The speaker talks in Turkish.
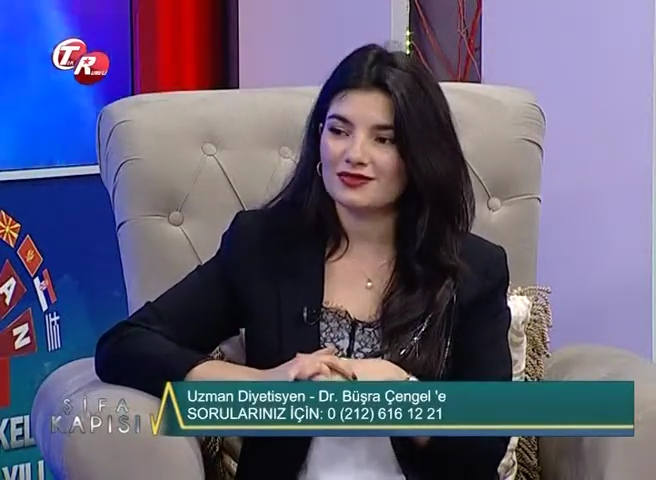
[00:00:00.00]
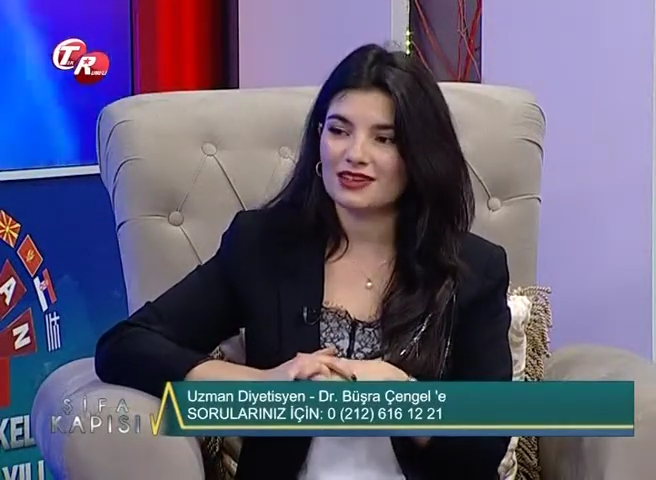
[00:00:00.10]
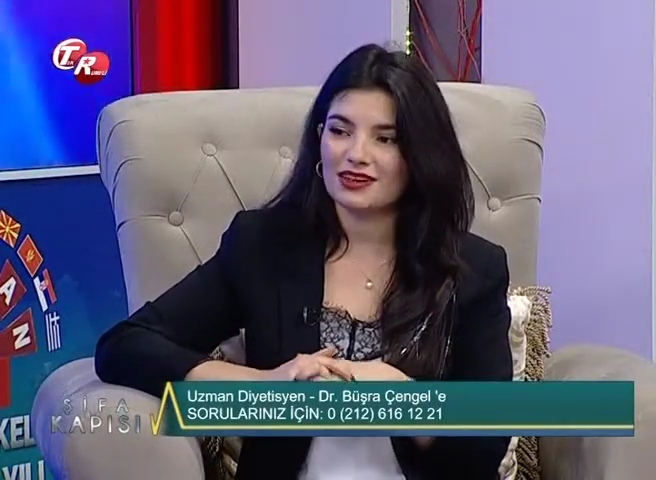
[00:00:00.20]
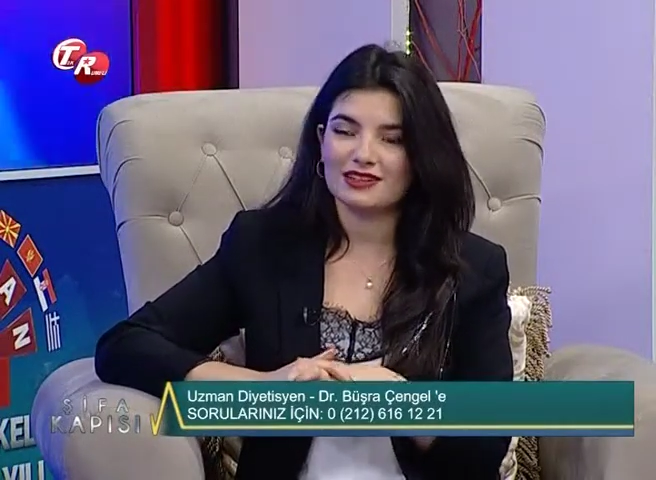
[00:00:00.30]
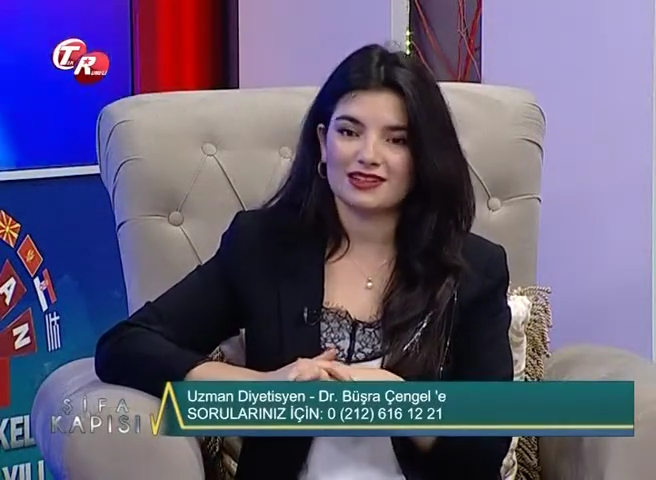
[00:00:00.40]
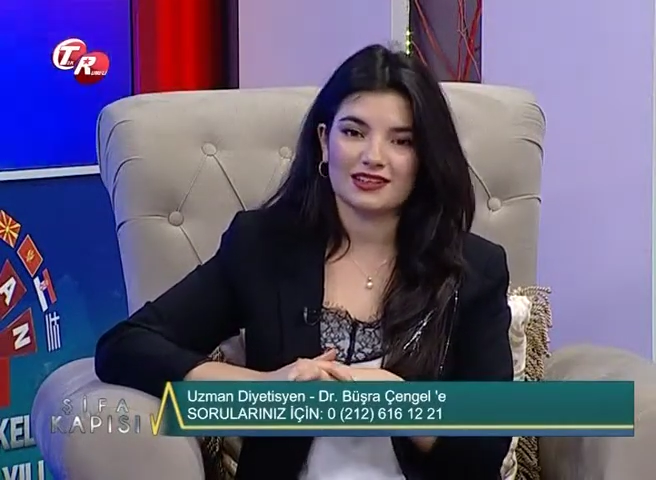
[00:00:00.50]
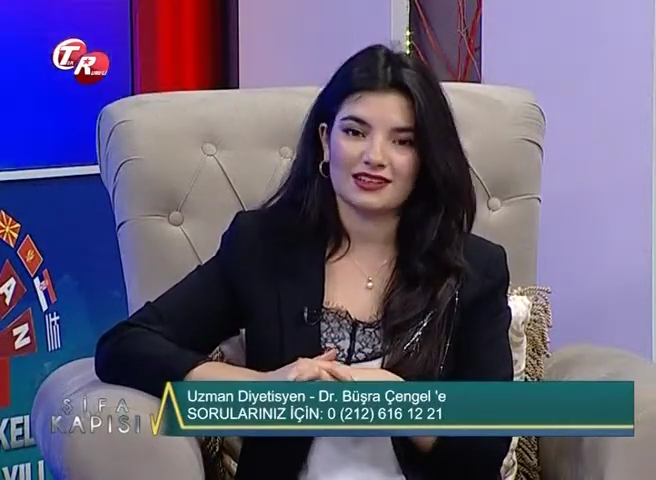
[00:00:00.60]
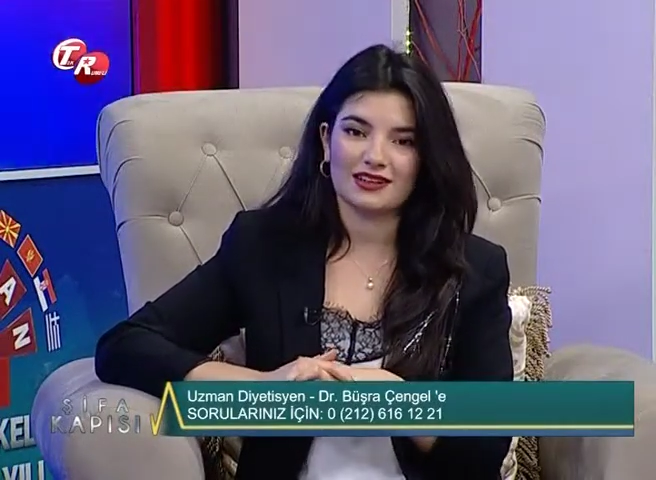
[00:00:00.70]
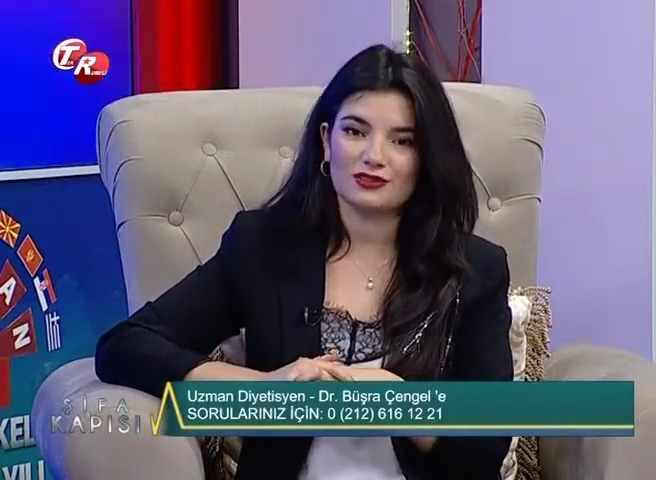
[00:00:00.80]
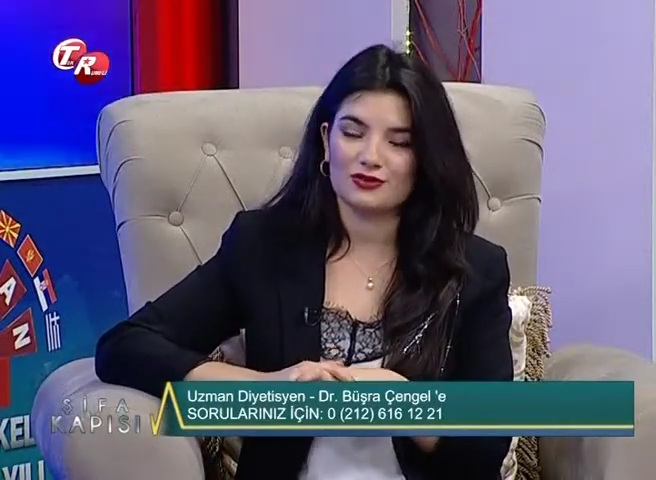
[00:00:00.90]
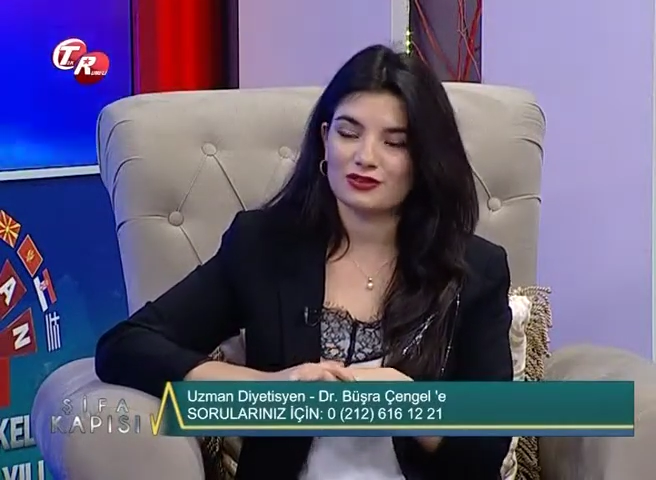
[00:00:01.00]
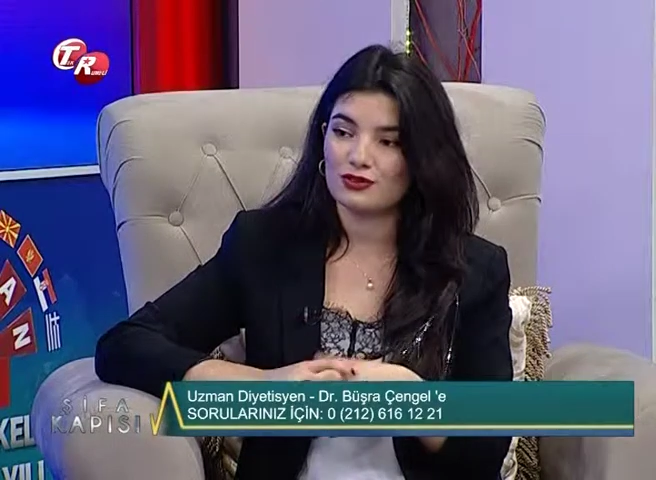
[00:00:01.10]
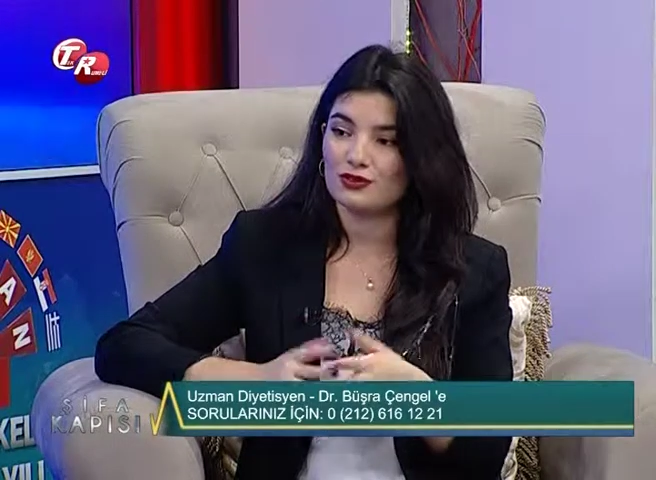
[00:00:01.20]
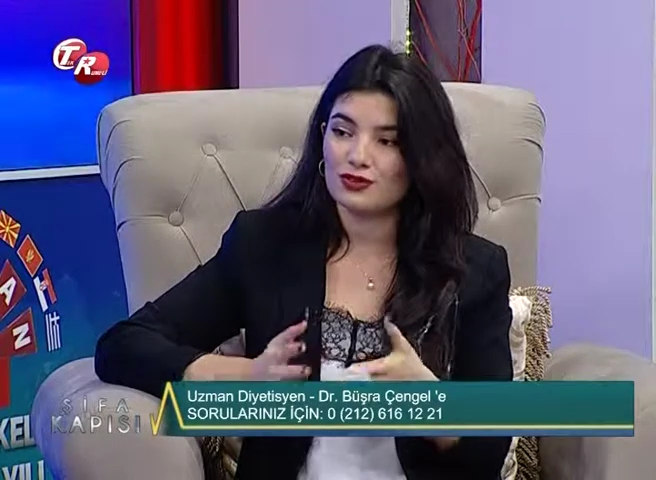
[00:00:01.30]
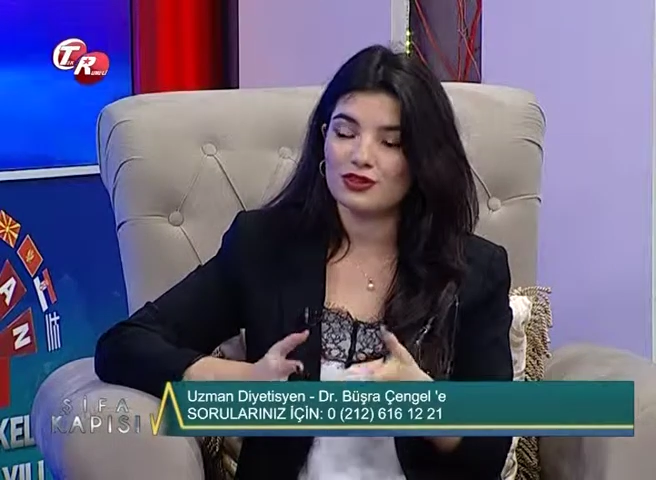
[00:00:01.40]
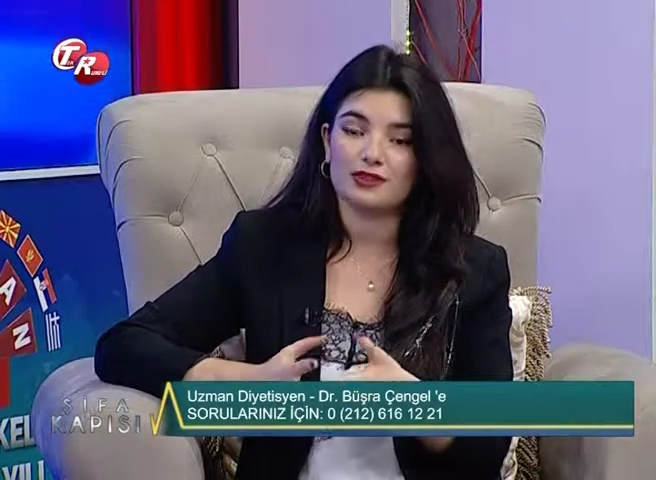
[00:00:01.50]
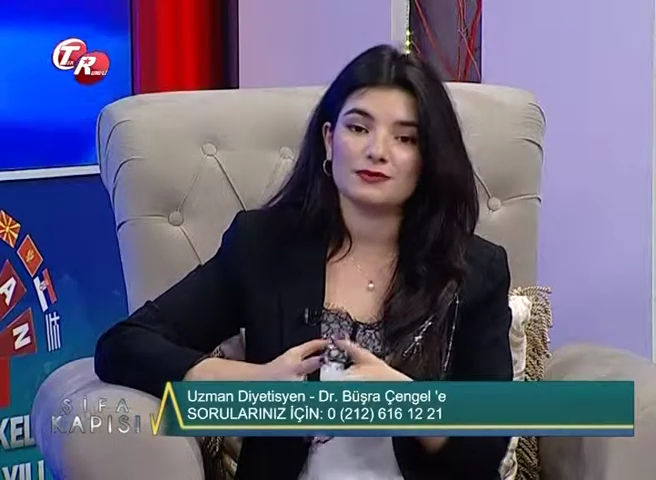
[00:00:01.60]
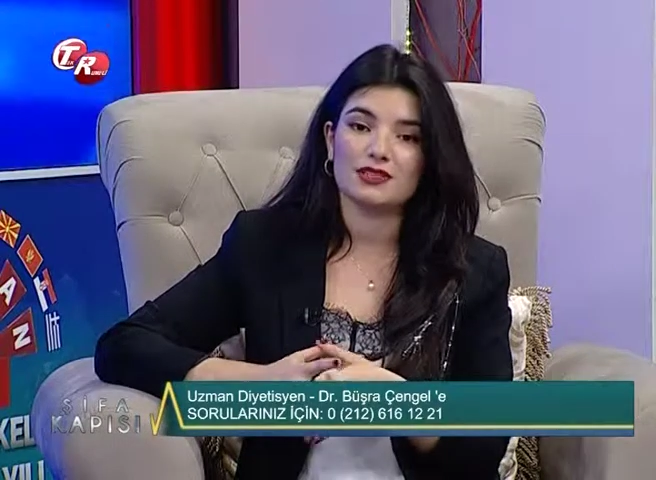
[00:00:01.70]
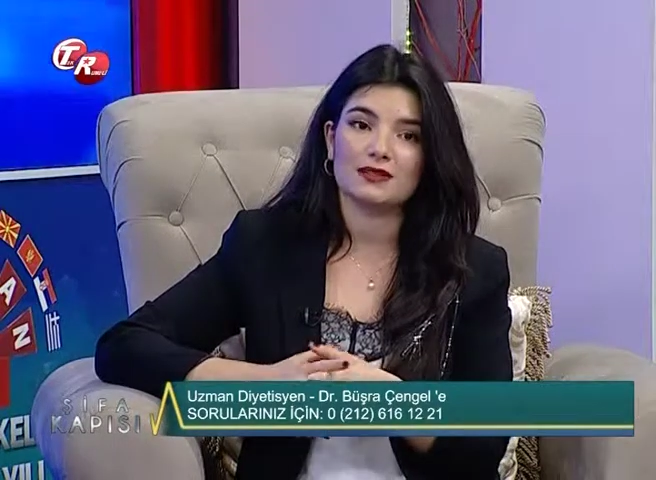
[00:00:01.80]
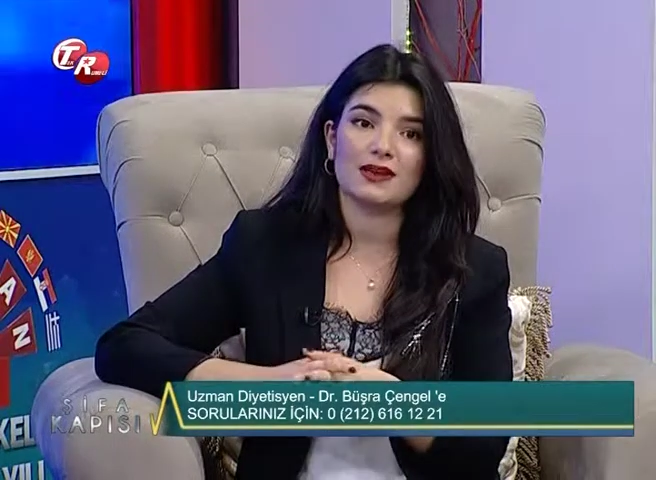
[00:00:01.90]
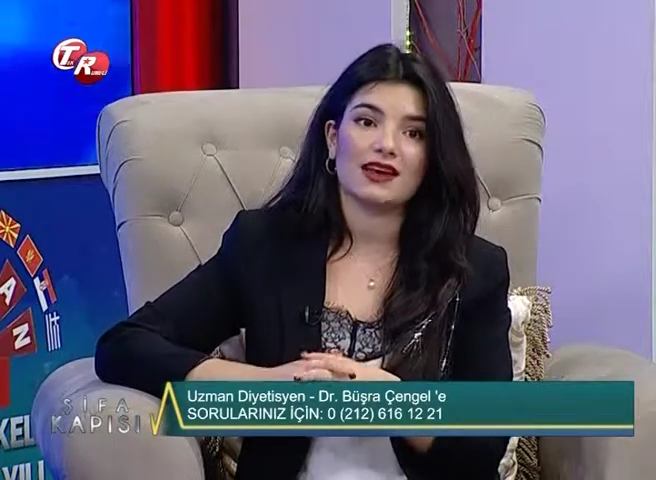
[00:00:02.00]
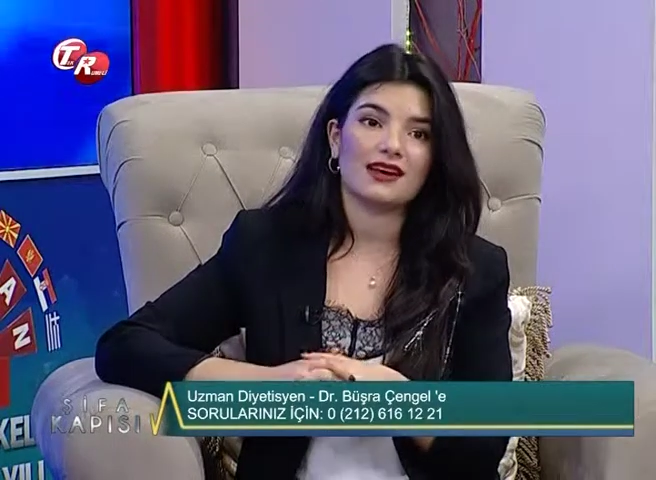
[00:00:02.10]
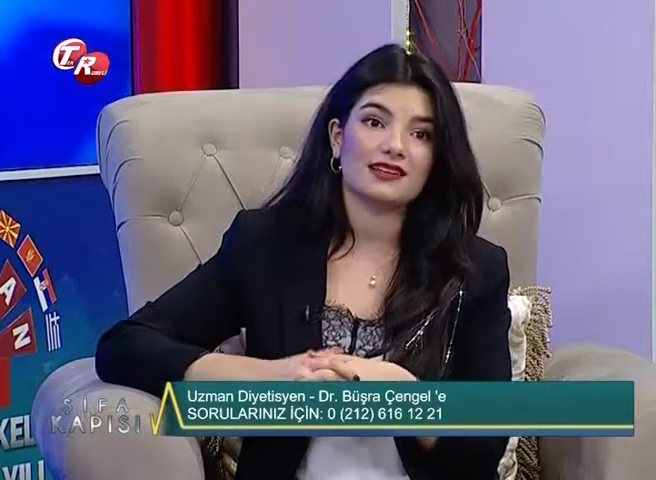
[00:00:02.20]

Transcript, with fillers: Fakat e, az önce de söylediğimiz gibi eğer